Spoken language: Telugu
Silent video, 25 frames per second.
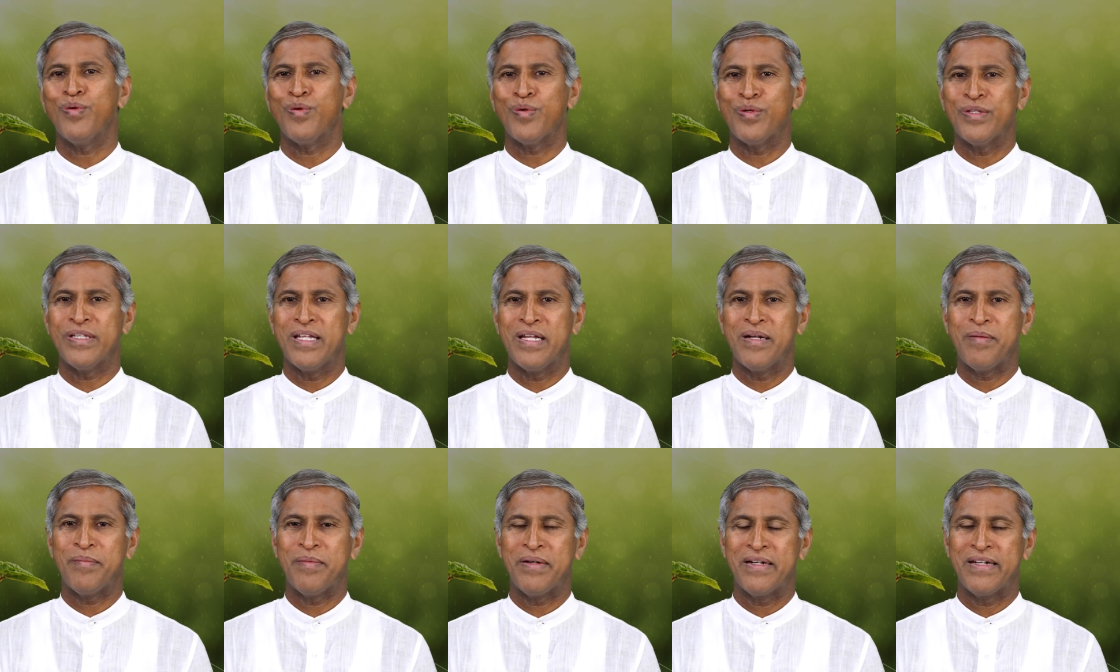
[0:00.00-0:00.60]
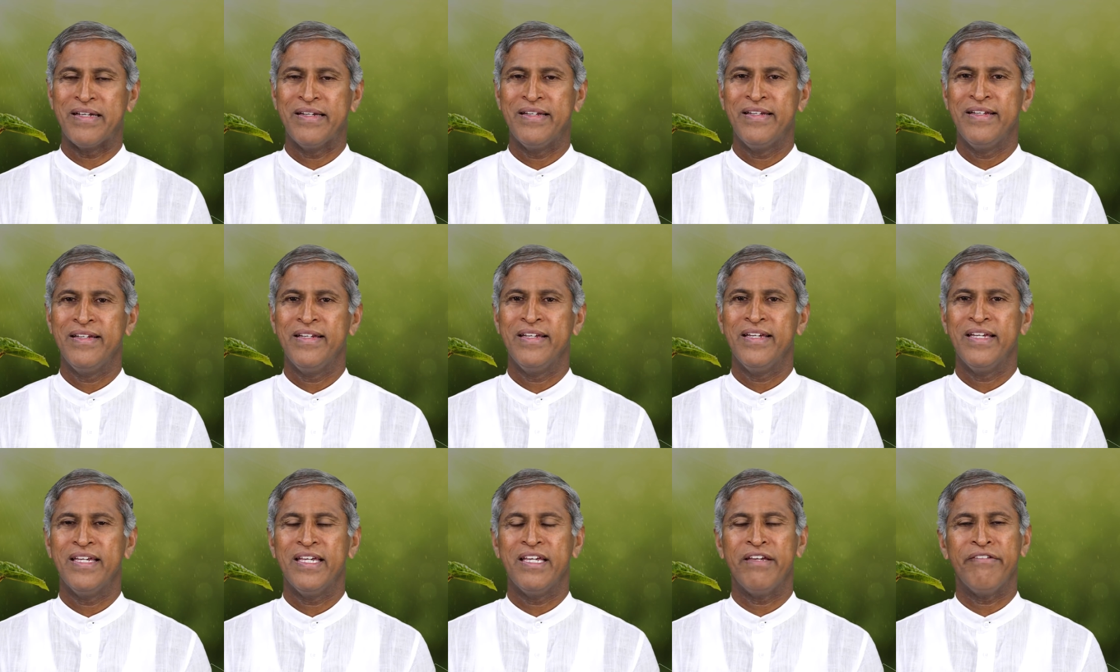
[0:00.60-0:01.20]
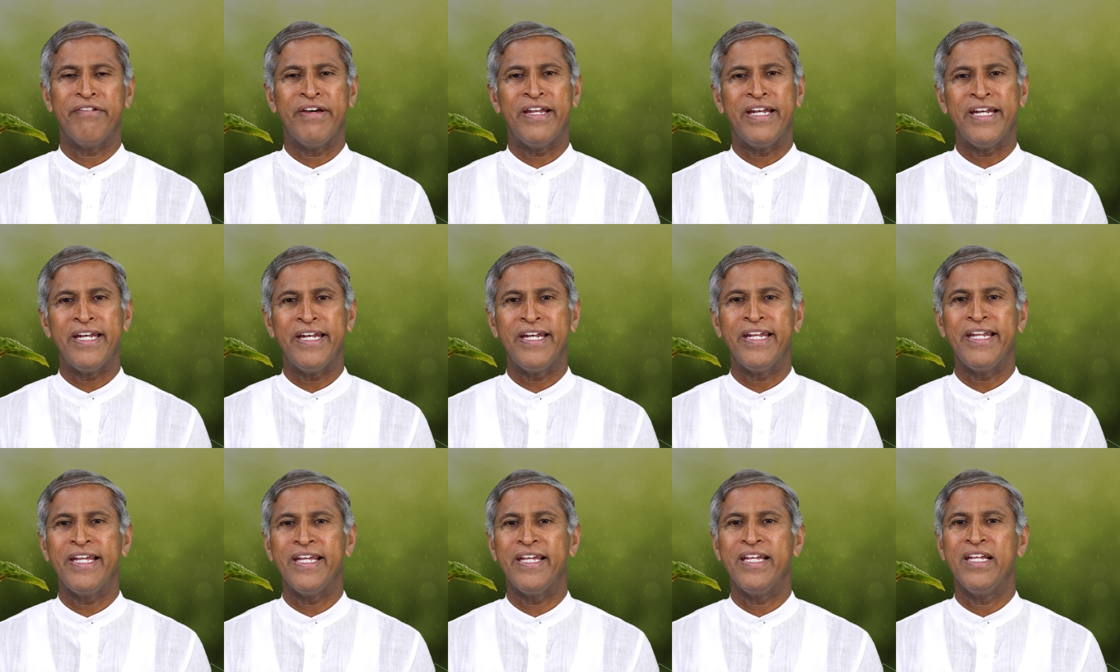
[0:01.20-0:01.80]
ఉంటుంది అనమాట
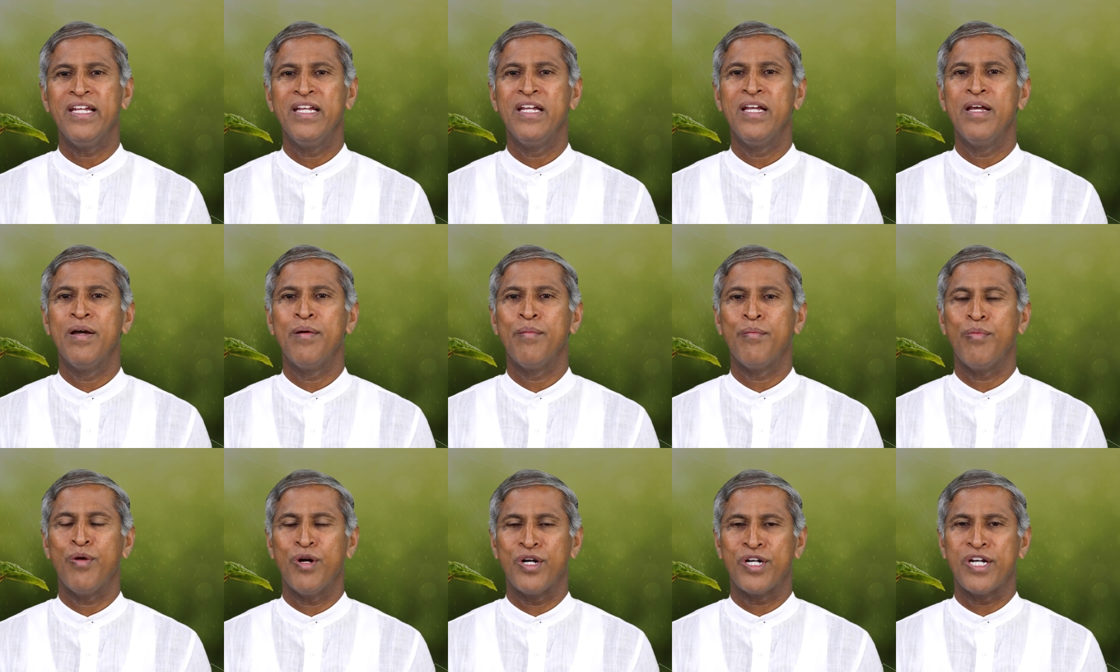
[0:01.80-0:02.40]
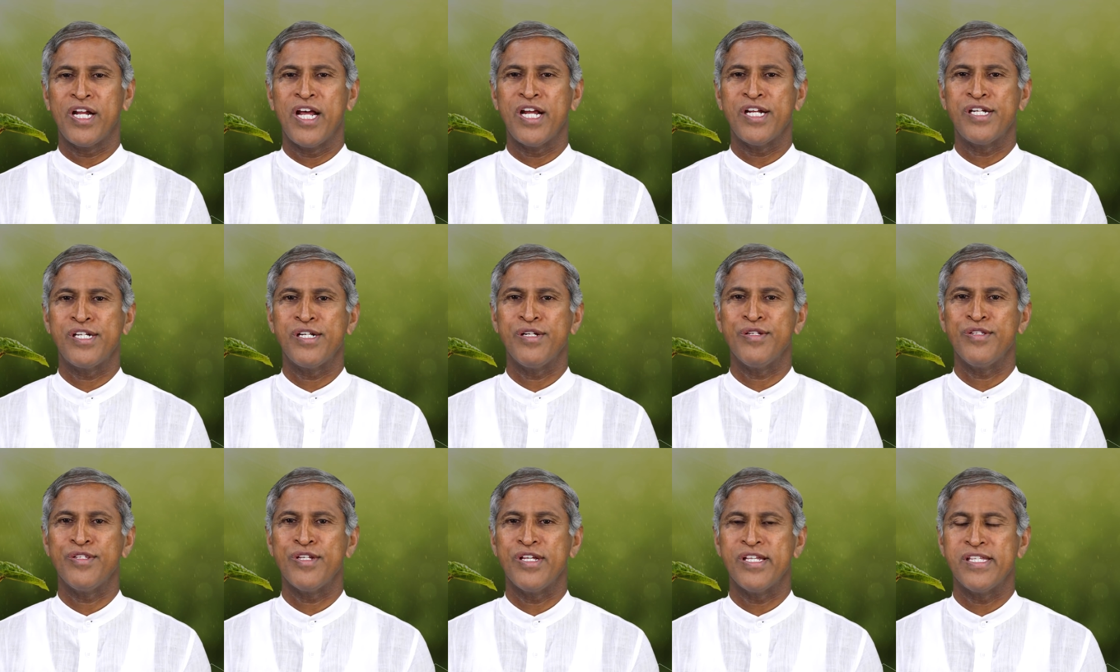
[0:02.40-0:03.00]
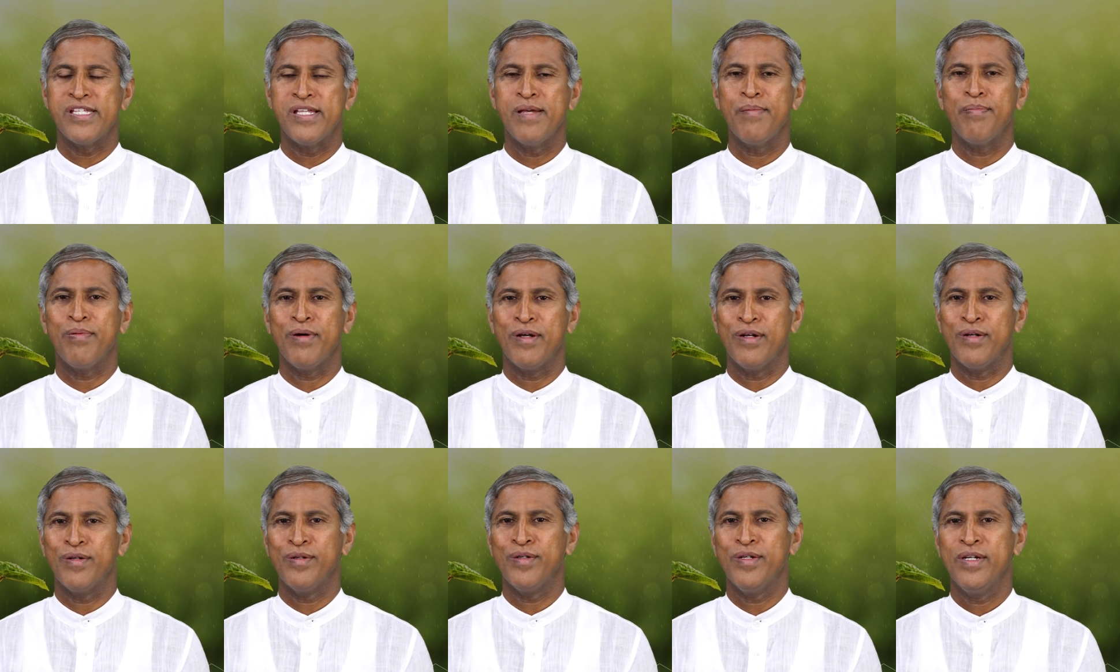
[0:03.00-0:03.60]
ఇవన్నీ పొటాషియం చేసే
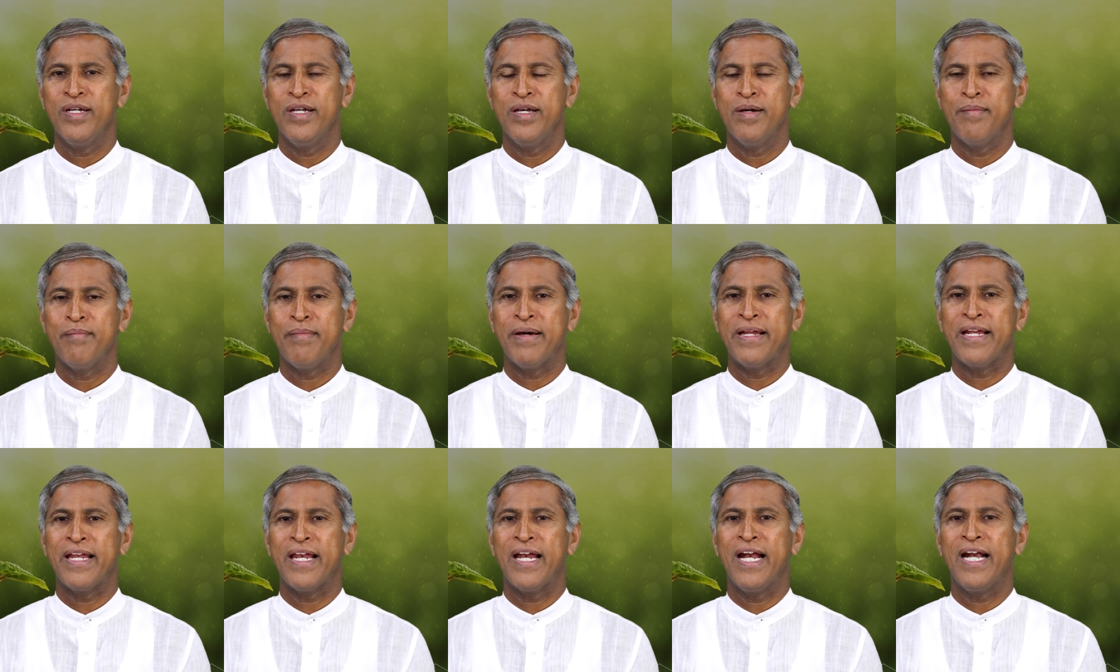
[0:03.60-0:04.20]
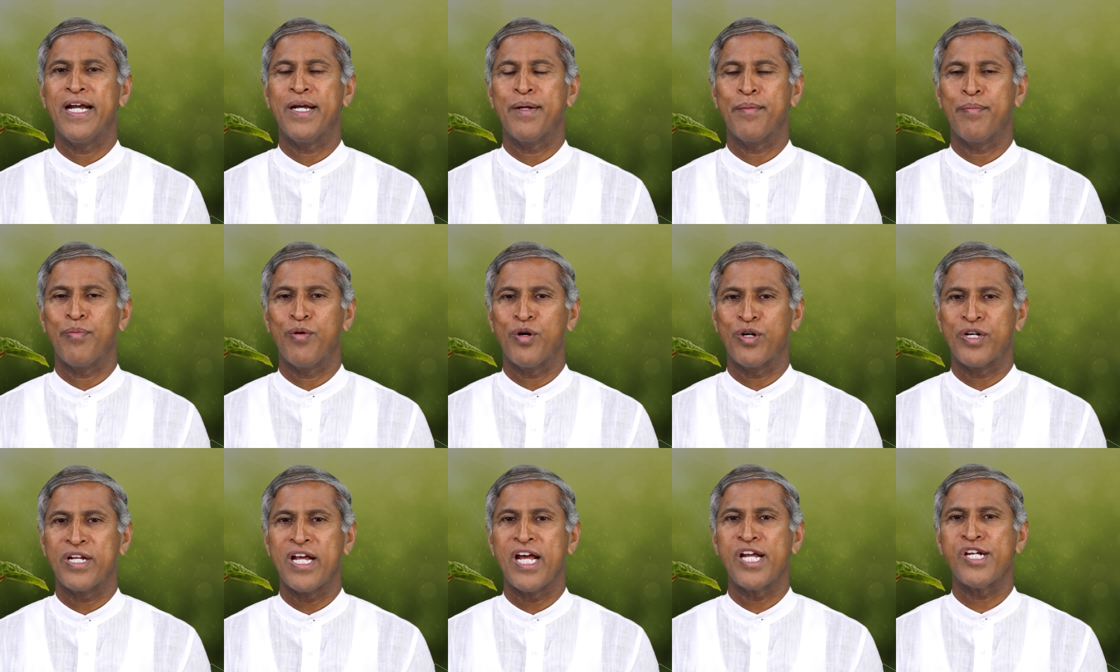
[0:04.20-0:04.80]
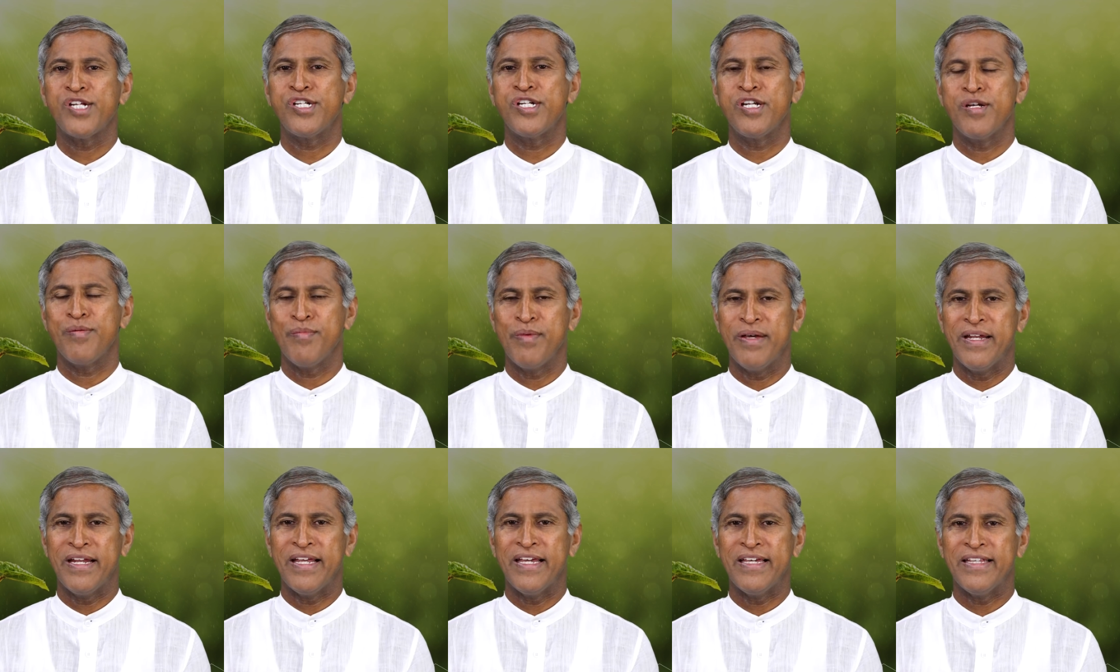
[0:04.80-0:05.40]
పనులు మరి ఇలాంటి పొటాషియం
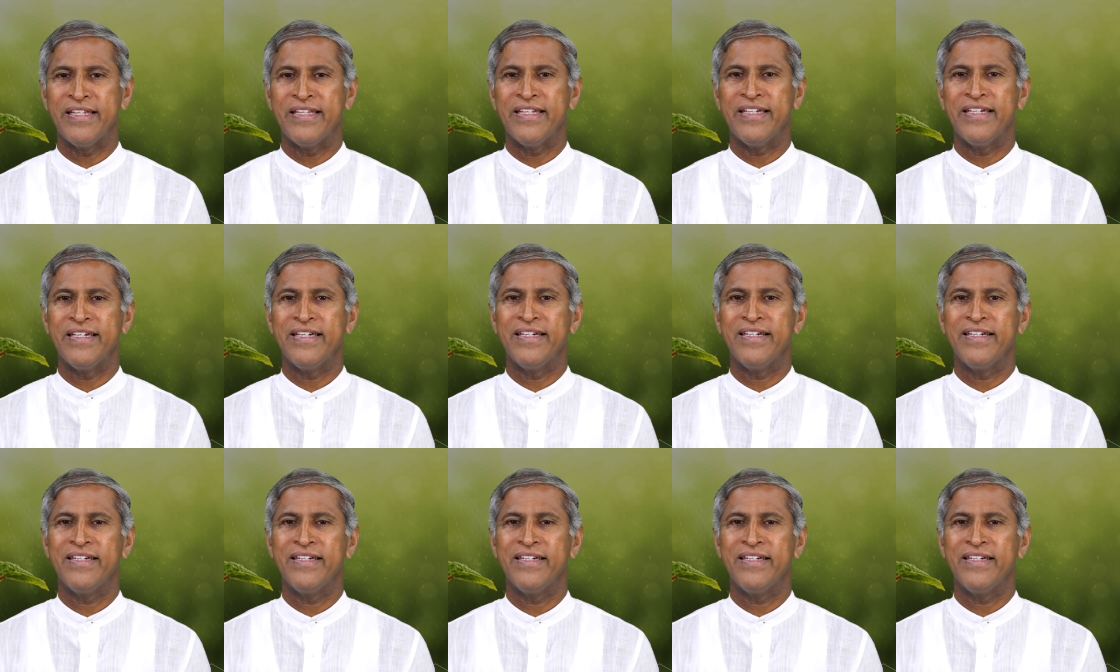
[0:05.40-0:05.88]
అనేది